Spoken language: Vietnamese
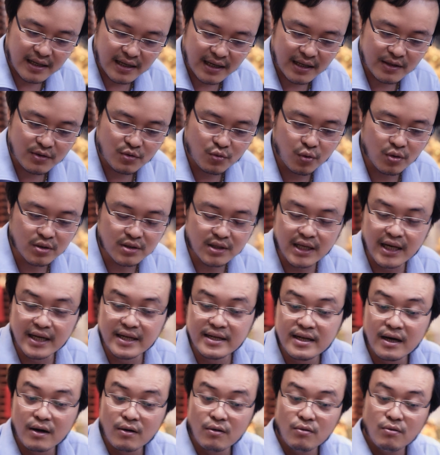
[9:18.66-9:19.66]
là thuốc
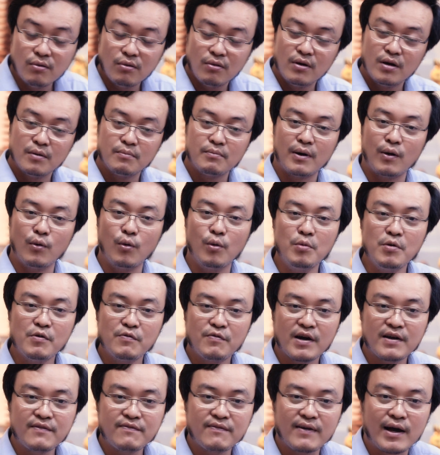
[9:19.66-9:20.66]
tiên đâu mà uống một
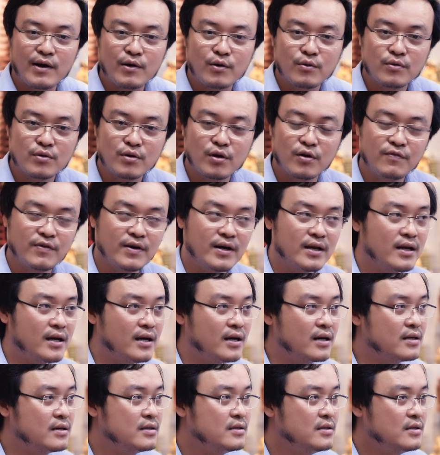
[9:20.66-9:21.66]
phát vào, có phải
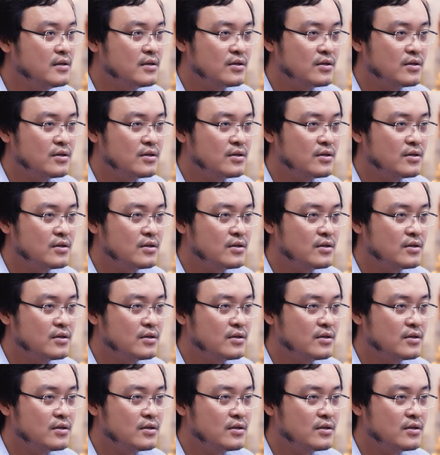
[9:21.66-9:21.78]
là